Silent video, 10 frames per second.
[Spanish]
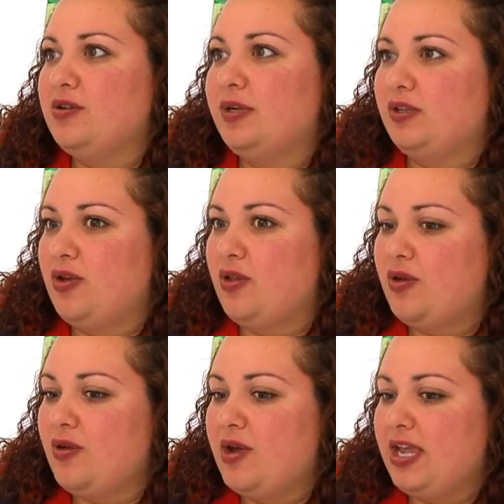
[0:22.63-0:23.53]
Sobre
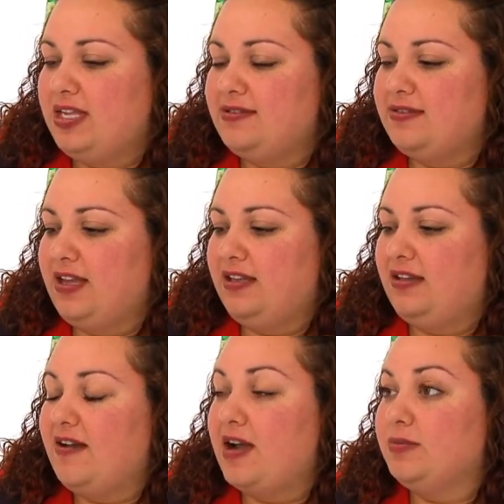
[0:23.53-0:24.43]
todo, este,
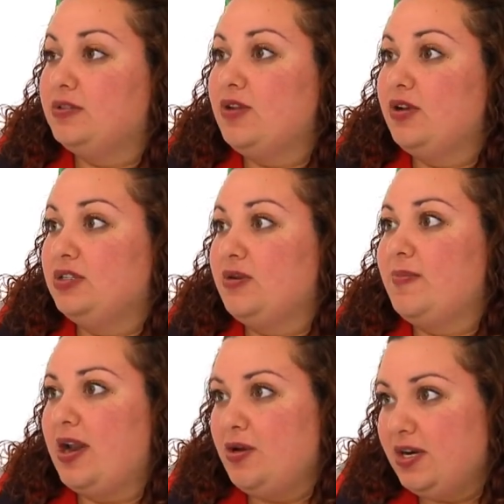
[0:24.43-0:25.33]
trabajamos con lo que
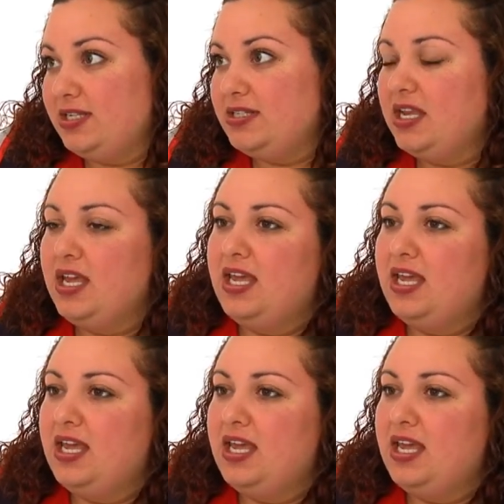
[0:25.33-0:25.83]
son valores,